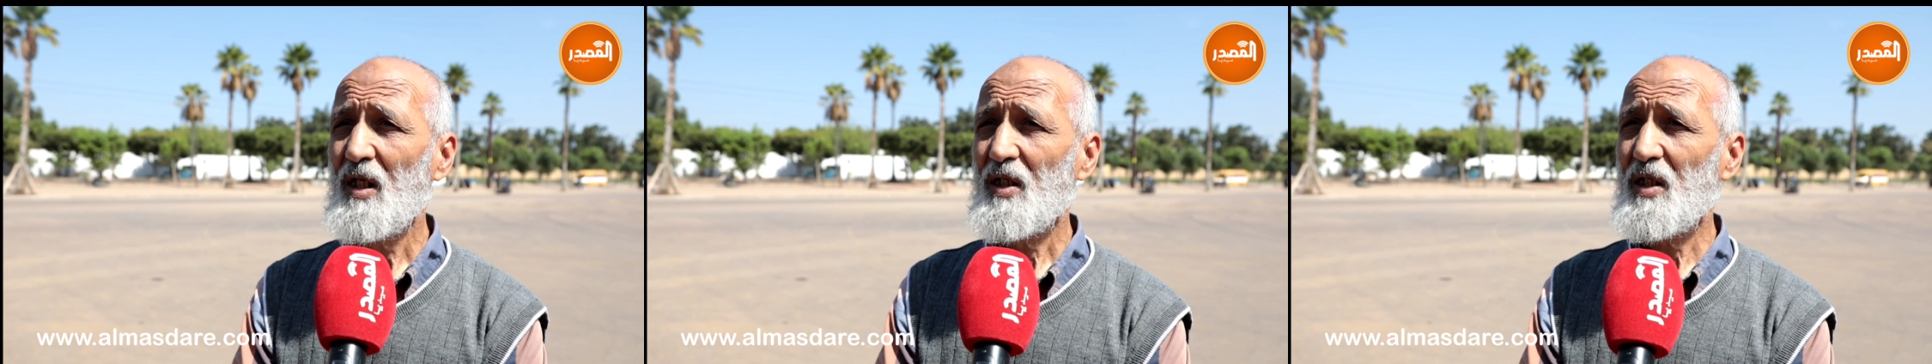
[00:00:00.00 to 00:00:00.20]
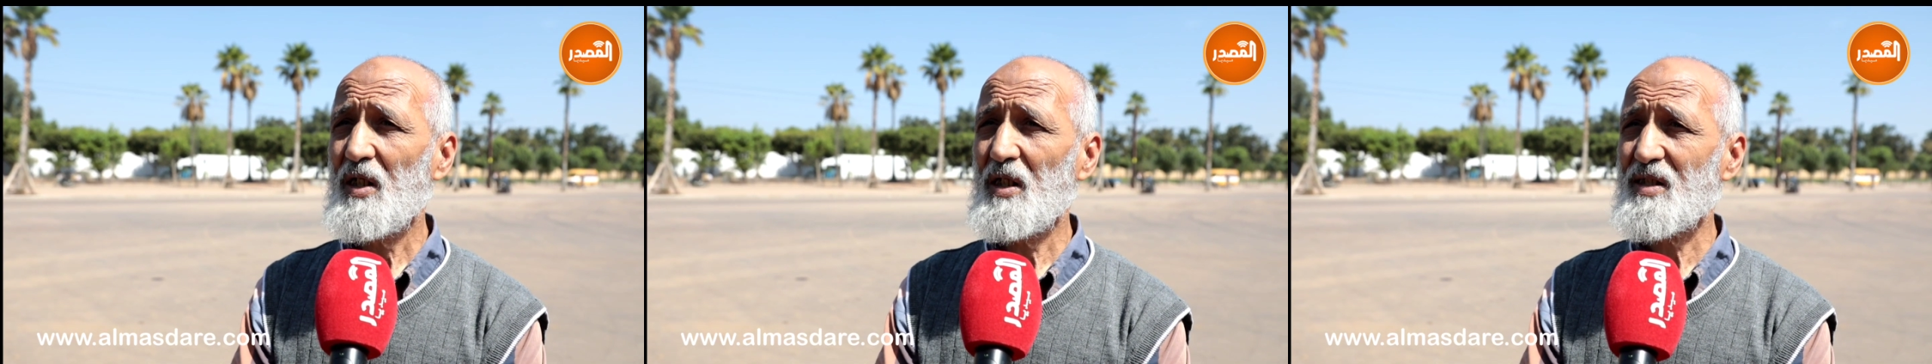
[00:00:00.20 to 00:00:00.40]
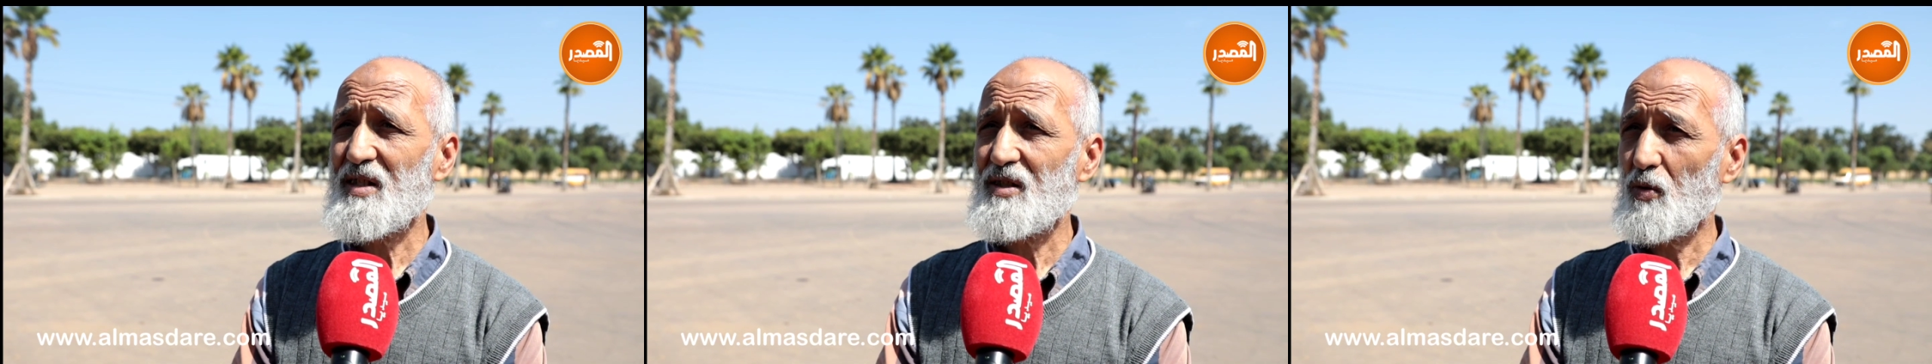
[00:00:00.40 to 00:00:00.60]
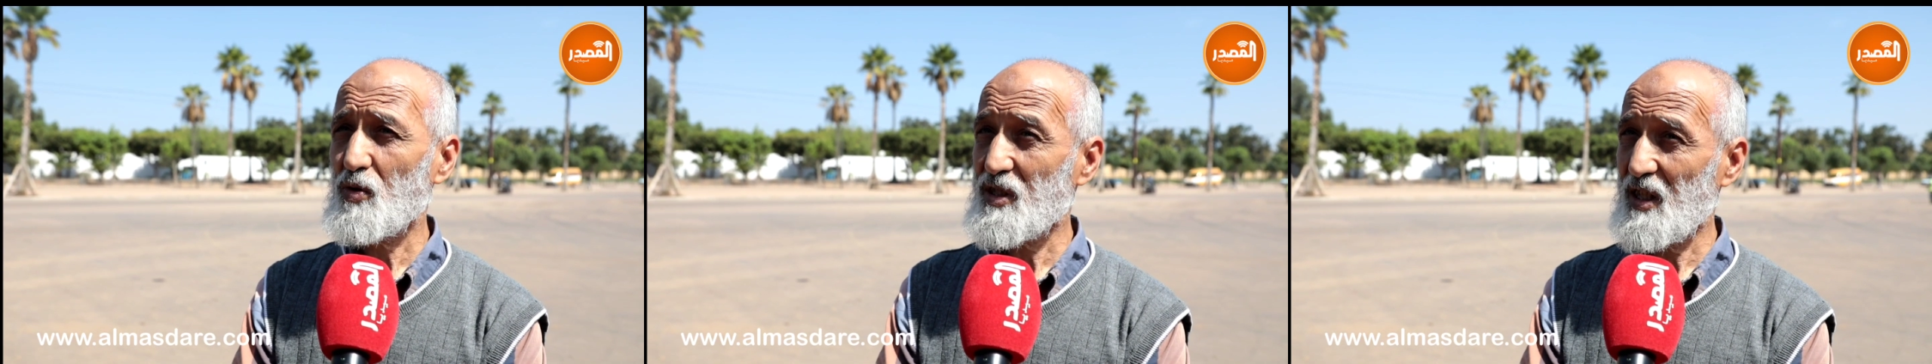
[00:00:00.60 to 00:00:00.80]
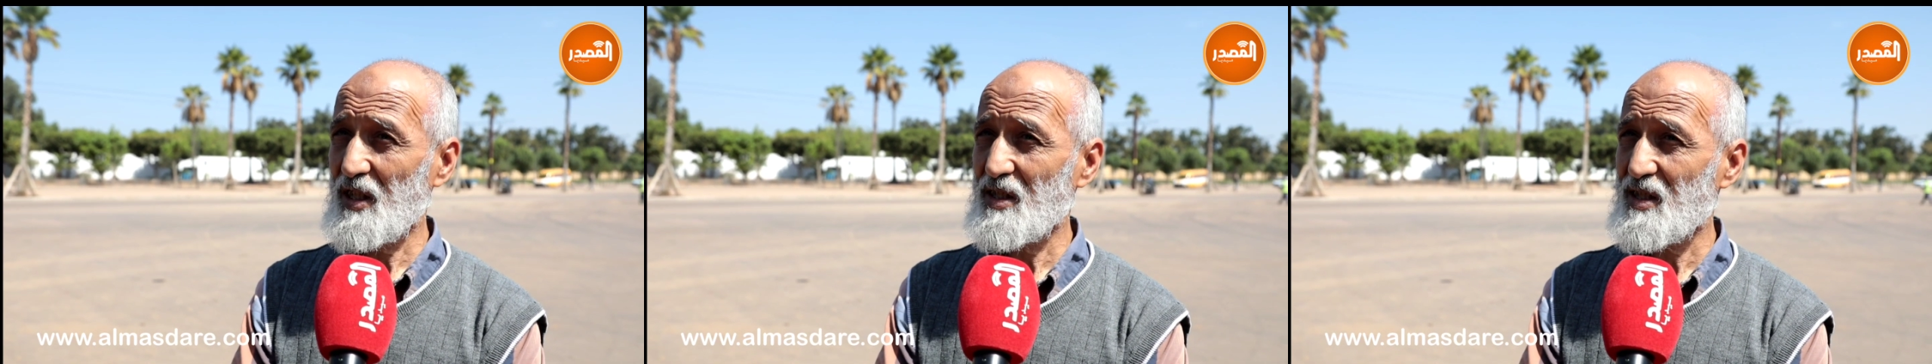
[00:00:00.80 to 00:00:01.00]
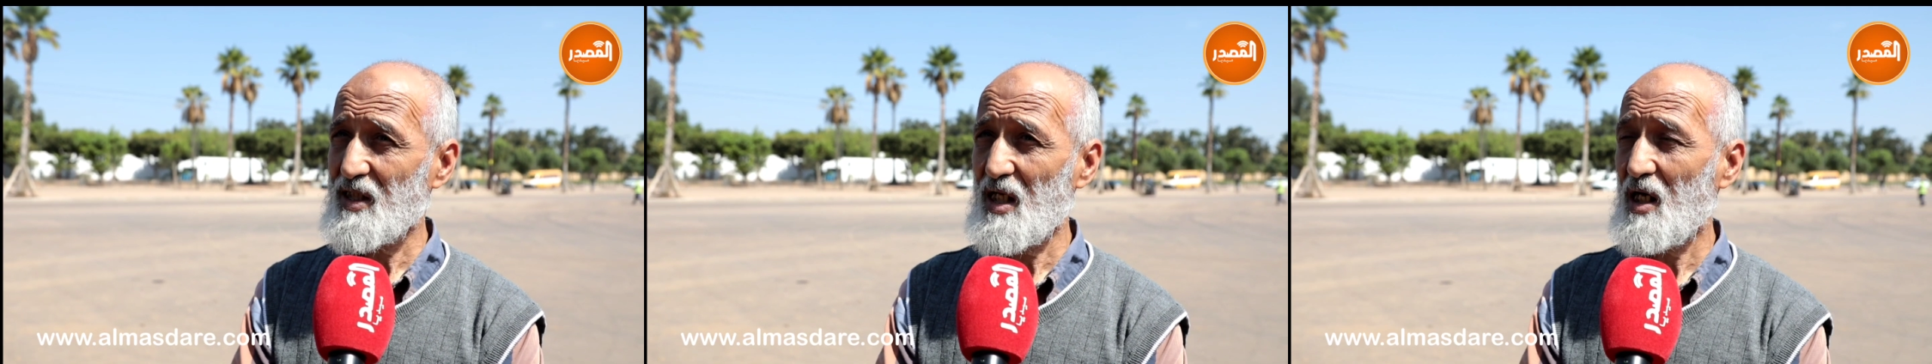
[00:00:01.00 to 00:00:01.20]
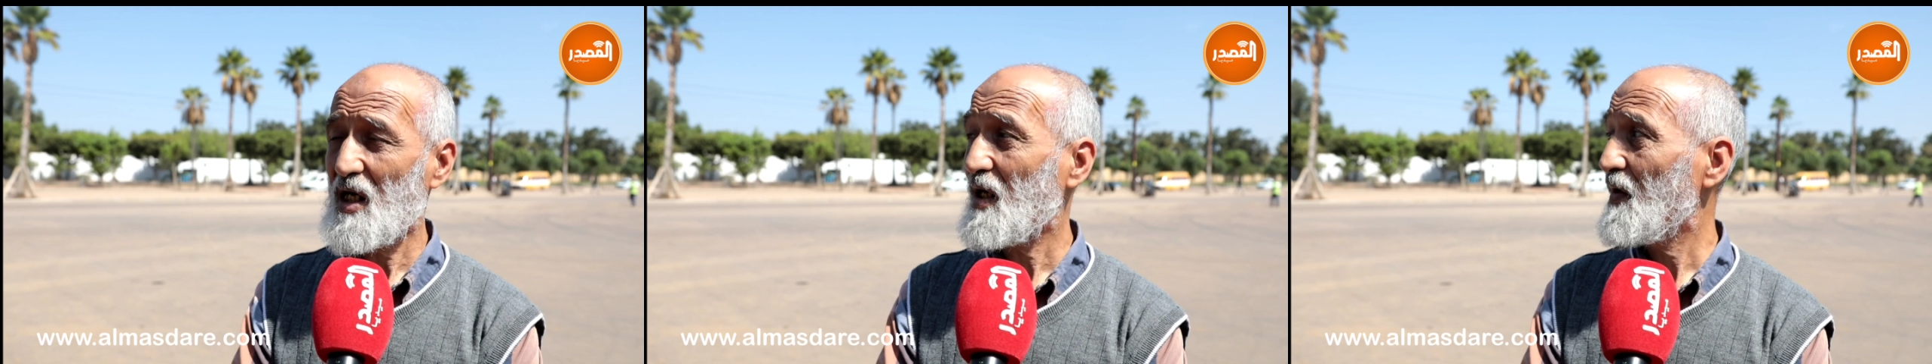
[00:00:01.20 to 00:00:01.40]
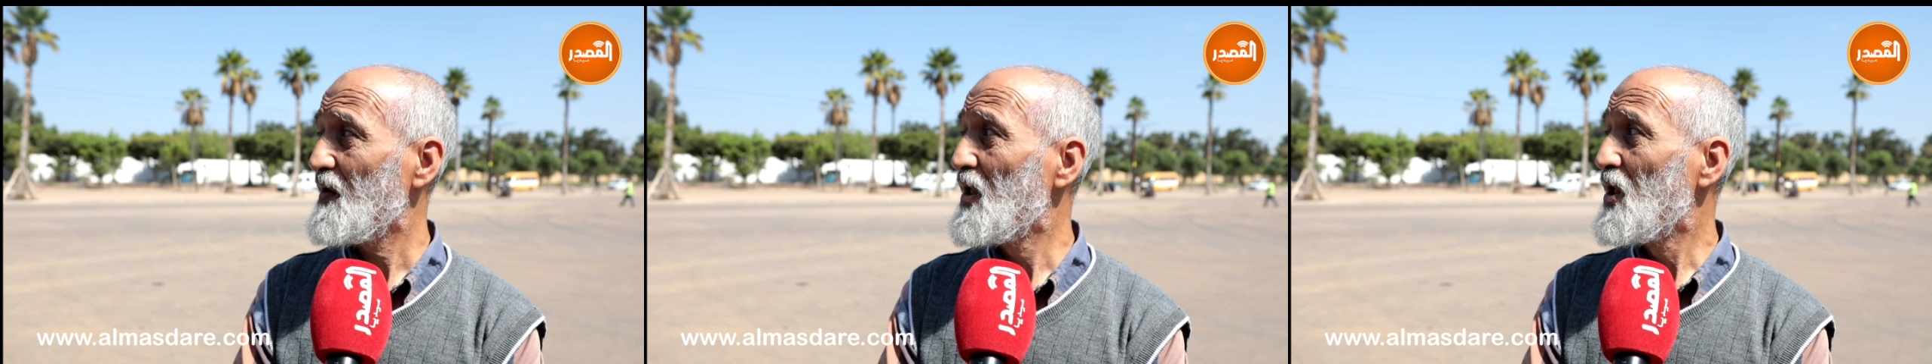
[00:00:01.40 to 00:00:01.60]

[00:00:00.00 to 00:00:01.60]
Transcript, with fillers: اللي هي 96 ساعه